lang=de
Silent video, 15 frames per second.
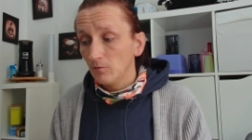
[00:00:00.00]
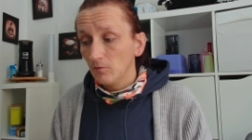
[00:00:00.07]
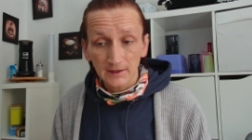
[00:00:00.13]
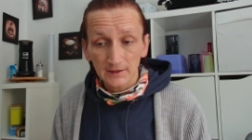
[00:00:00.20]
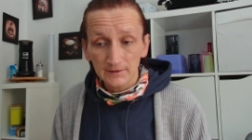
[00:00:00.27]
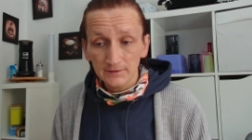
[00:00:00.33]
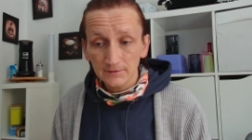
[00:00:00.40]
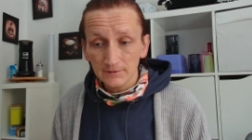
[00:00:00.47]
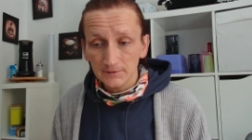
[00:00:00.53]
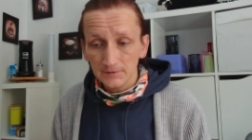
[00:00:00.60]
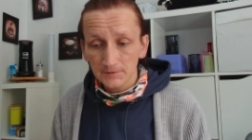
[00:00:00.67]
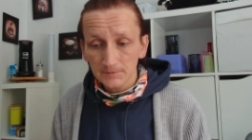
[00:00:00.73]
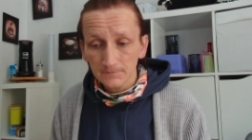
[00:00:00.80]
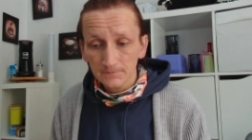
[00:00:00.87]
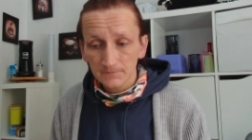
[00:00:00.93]
ein
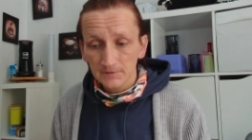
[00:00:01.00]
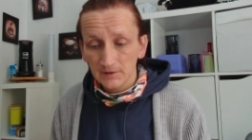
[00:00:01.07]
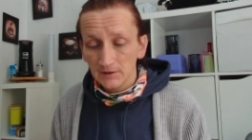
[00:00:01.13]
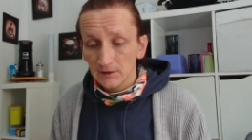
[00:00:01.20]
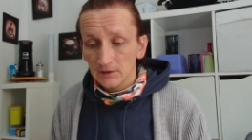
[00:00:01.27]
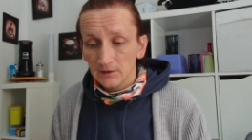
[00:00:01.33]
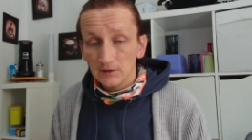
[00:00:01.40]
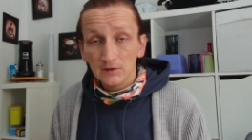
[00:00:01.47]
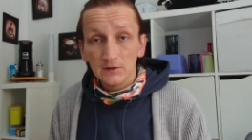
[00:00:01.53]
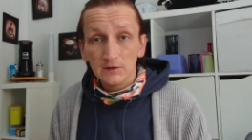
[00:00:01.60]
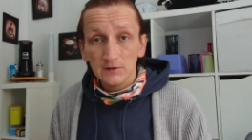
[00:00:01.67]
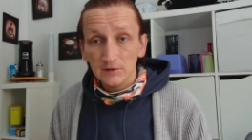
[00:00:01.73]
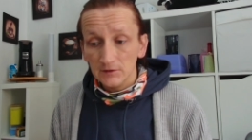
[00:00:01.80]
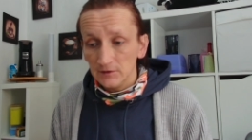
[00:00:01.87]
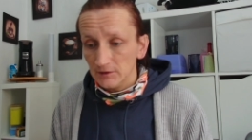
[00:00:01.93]
hier
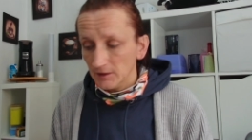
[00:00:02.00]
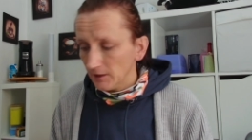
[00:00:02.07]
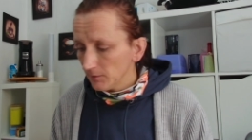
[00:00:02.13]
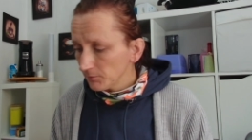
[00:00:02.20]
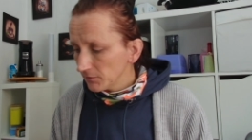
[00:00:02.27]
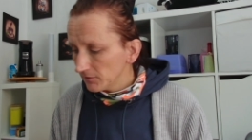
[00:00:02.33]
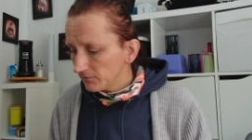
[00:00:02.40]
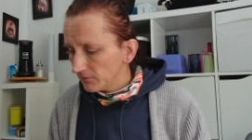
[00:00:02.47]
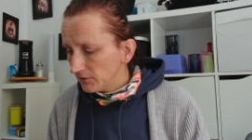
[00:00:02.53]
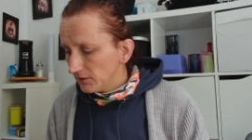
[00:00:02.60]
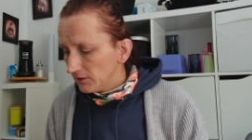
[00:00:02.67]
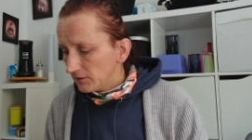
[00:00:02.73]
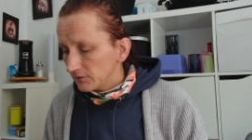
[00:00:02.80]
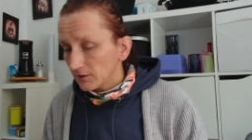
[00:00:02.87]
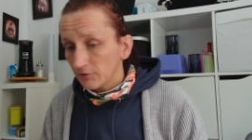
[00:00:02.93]
in die App.
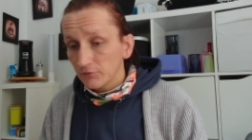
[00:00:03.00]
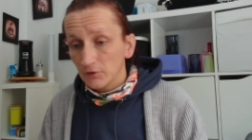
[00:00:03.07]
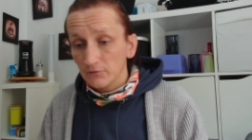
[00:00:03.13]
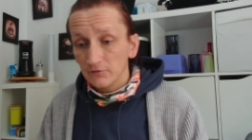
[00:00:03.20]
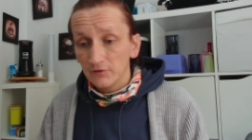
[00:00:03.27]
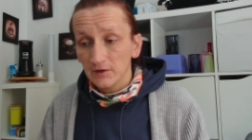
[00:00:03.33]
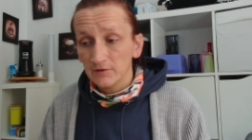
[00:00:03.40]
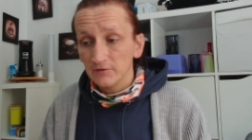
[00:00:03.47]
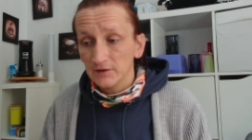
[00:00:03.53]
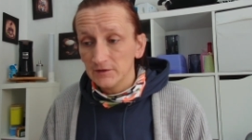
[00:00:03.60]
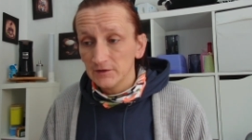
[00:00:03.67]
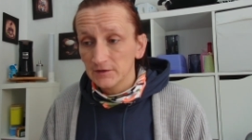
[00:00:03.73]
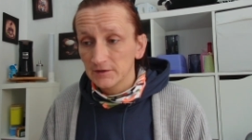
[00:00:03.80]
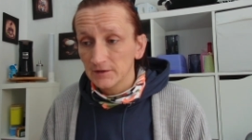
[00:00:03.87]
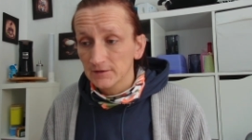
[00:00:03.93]
Dafür verwende
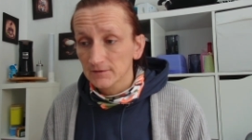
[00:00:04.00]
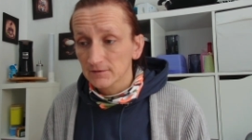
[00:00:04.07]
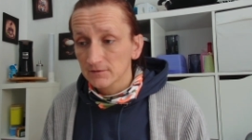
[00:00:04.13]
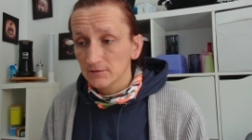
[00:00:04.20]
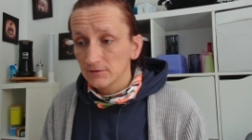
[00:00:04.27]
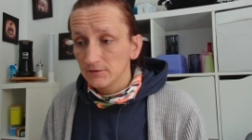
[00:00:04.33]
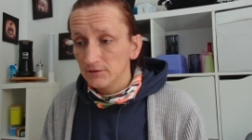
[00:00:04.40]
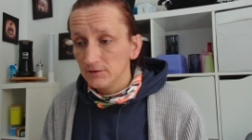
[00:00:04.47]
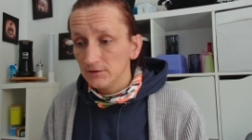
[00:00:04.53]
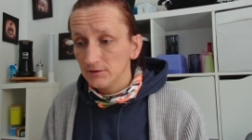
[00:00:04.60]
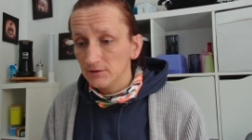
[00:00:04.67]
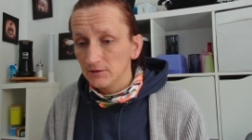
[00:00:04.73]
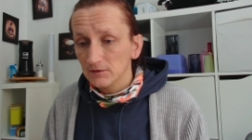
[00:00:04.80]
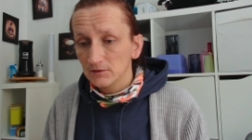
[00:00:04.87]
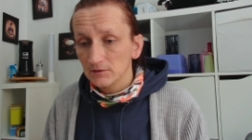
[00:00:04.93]
ich jetzt
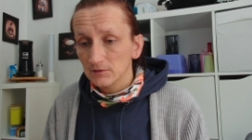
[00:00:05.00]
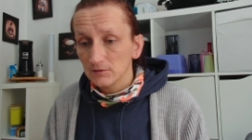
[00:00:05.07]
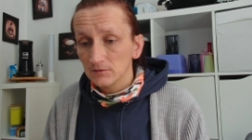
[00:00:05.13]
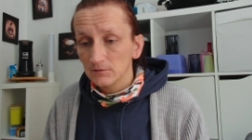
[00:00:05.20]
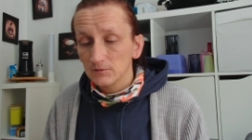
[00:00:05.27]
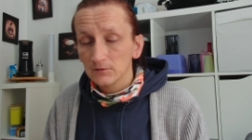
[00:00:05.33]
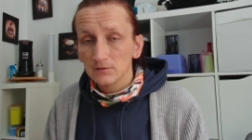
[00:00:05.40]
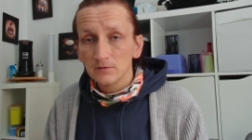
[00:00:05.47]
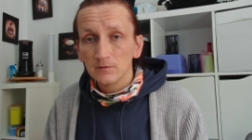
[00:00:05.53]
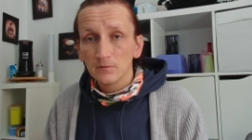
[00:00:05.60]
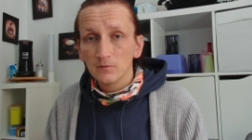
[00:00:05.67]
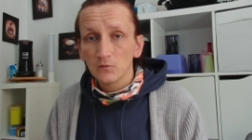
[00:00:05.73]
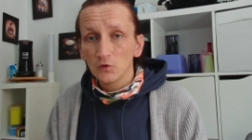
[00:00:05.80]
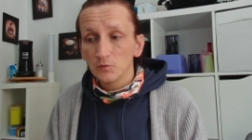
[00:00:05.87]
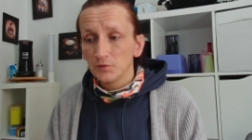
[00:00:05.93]
die
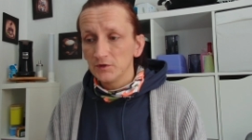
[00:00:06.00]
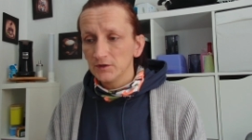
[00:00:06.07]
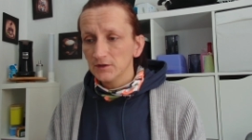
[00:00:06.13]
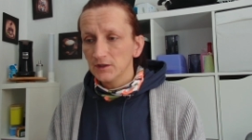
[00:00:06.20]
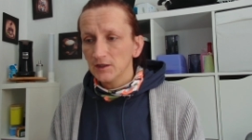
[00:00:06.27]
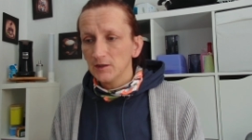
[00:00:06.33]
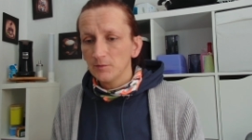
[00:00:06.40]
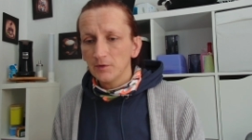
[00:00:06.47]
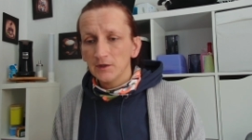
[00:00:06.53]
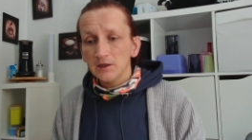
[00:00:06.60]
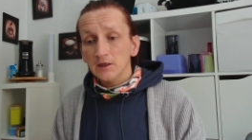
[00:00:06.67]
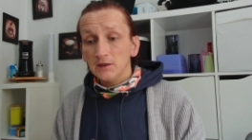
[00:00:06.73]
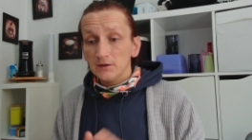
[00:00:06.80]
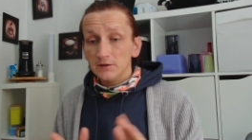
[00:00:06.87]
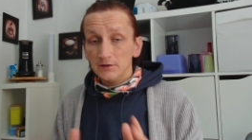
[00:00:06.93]
Mobil-App
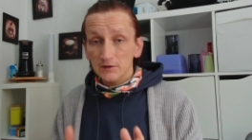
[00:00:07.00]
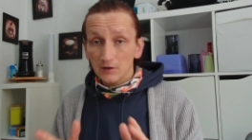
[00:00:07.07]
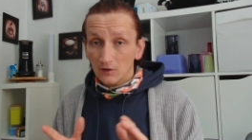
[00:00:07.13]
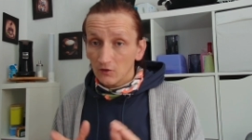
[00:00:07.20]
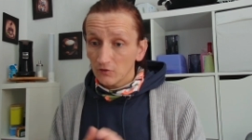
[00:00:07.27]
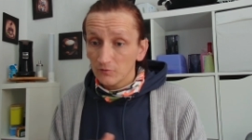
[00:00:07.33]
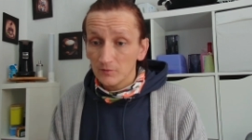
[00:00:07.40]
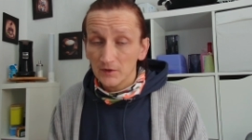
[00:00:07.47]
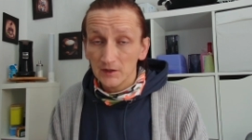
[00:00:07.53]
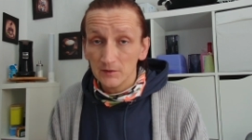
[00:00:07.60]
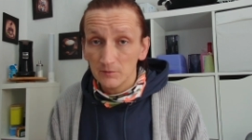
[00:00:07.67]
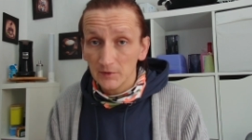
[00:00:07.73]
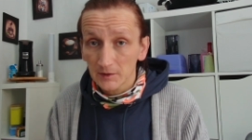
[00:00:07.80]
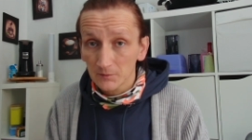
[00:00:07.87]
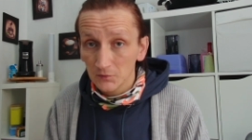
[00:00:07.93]
hier auf
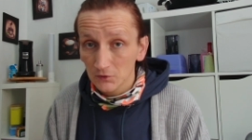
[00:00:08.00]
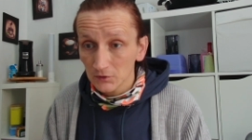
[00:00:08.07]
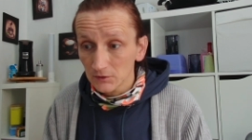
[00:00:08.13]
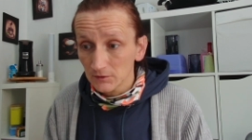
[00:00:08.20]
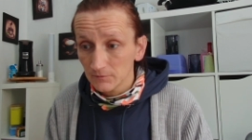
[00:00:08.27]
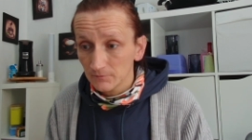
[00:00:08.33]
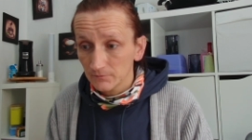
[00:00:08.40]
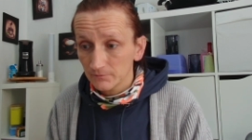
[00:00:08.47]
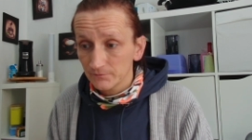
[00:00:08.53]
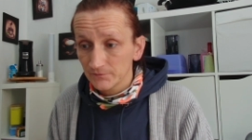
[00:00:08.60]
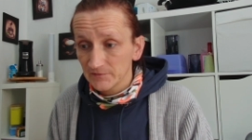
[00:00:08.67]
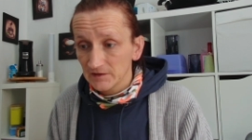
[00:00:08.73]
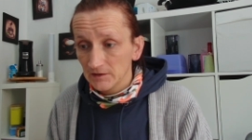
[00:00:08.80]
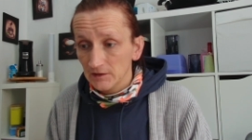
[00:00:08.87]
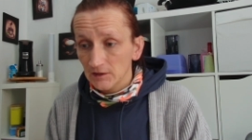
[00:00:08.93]
mein MacBook.
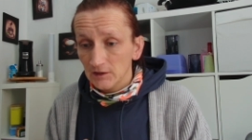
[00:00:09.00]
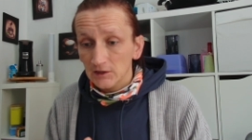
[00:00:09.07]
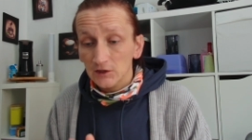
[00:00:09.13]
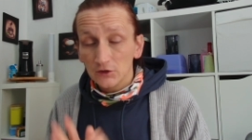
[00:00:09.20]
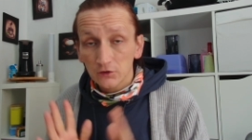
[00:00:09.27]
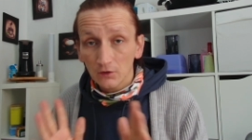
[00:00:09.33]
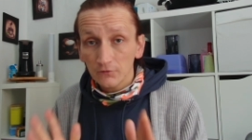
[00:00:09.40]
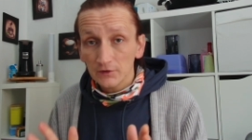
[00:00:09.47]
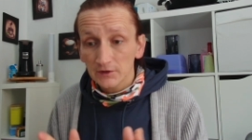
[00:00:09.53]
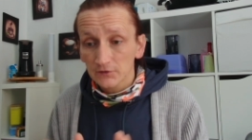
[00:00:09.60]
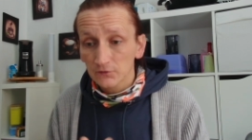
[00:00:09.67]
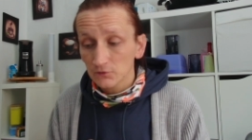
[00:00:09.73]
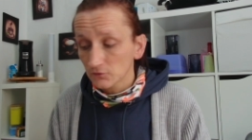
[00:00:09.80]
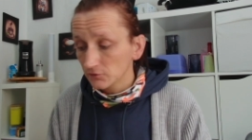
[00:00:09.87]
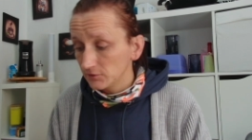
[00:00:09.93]
Ich hoffe, das
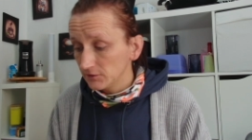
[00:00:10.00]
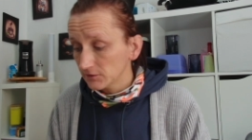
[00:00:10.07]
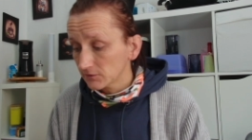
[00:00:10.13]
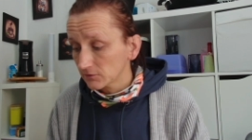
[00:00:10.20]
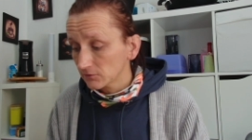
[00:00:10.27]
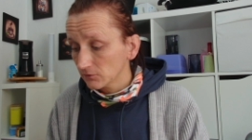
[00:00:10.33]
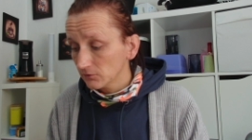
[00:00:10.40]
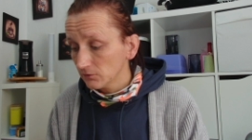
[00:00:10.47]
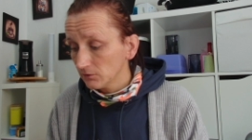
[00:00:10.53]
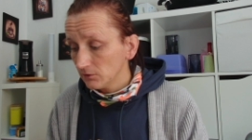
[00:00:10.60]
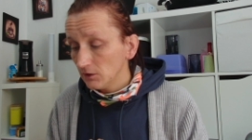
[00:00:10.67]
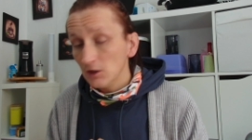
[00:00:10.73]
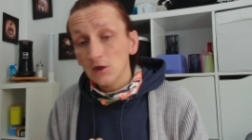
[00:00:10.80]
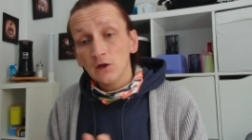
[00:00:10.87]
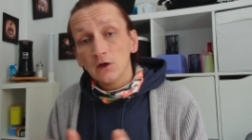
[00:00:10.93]
funktioniert so.
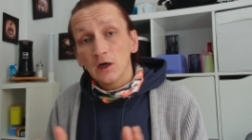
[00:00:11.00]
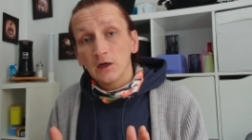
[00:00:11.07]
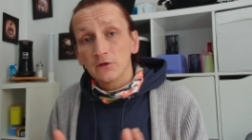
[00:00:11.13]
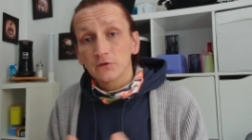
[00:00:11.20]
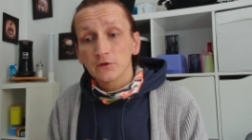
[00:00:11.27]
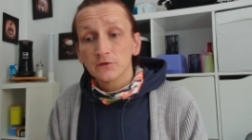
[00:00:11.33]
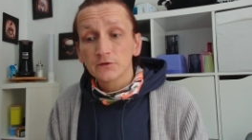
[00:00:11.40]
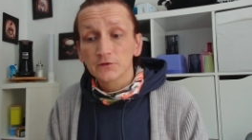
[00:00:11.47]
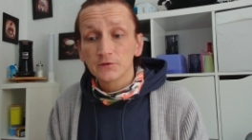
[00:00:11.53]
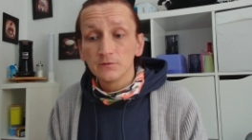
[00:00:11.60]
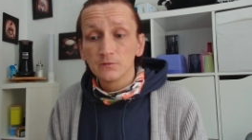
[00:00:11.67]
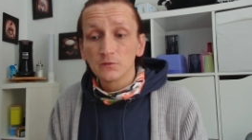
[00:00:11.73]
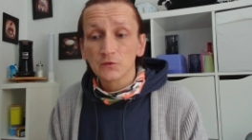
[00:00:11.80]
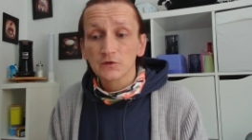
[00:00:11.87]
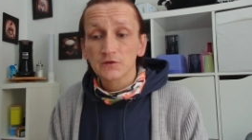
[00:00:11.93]

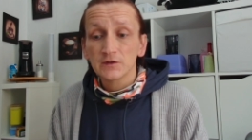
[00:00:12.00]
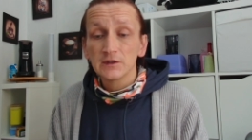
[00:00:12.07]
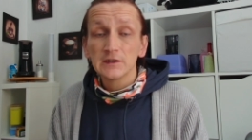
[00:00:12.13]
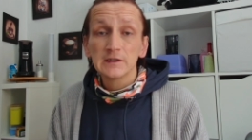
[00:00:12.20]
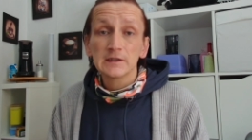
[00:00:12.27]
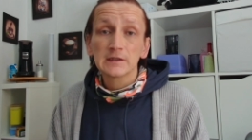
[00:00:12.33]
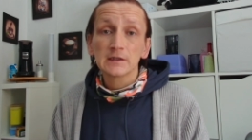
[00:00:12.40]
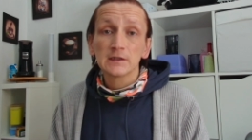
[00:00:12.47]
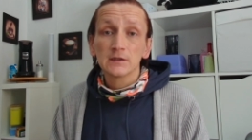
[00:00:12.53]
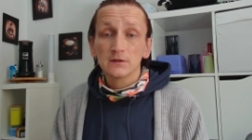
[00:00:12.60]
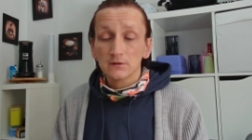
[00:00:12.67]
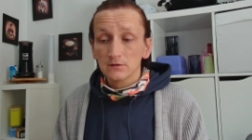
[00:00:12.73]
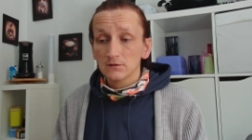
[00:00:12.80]
Ansonsten muss ich